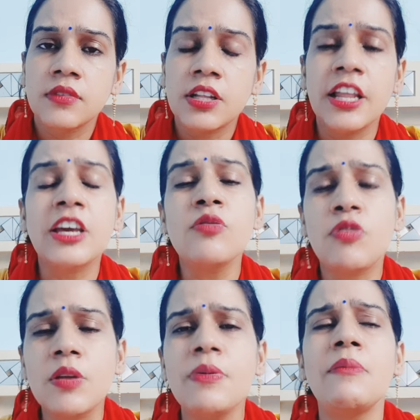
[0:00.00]
लेकिन
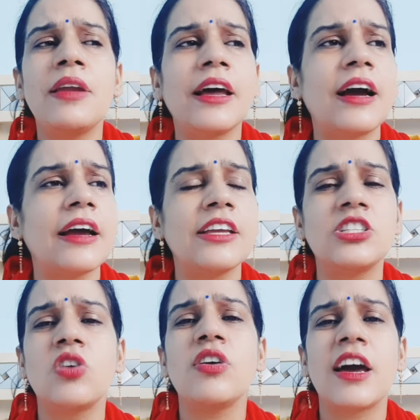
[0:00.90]
फिर भी हमें लगा कि
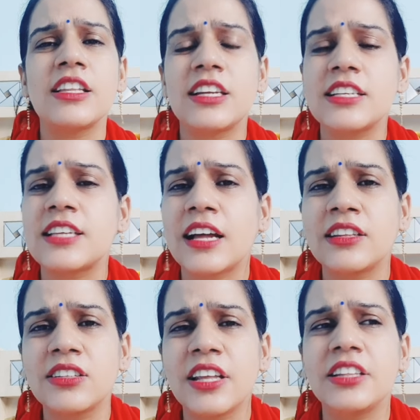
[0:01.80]
चलो यार इतना साथ
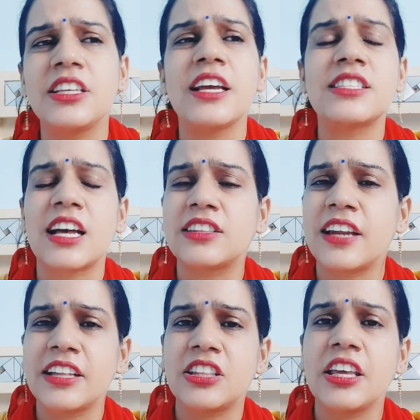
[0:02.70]
देती है साथ
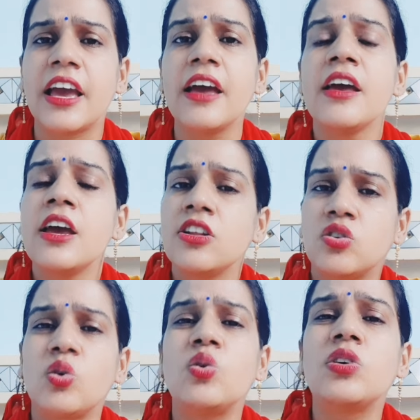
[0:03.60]
रहती है
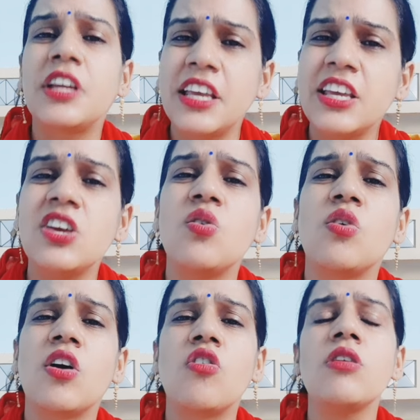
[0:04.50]
तो ठीक ही
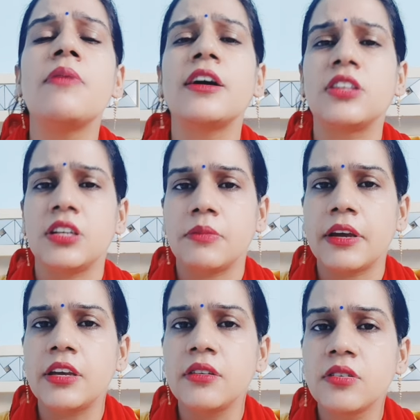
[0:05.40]
होगा कोई बात नहीं
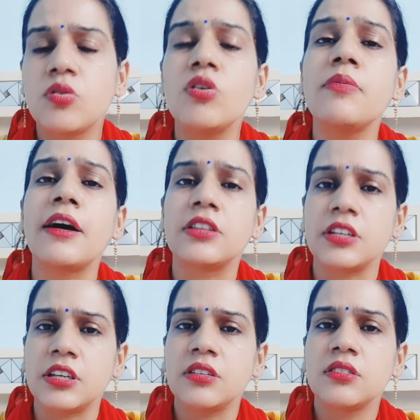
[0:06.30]
भाई कोई बात
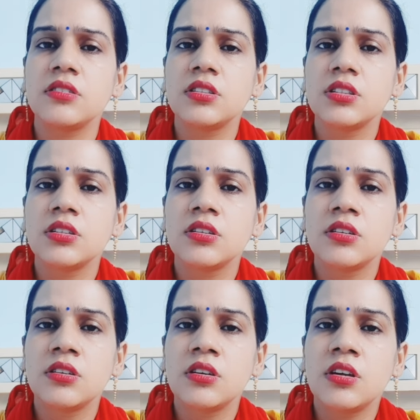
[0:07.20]
नहीं
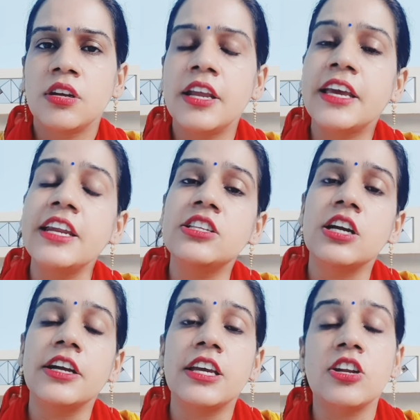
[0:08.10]
लेकिन इस
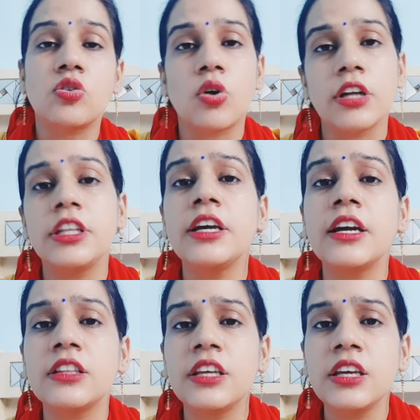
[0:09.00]
लड़की ने तो हद ही कर
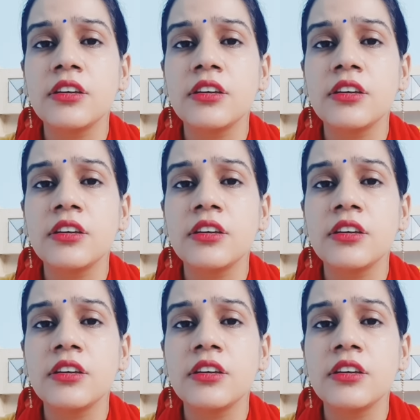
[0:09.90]
दी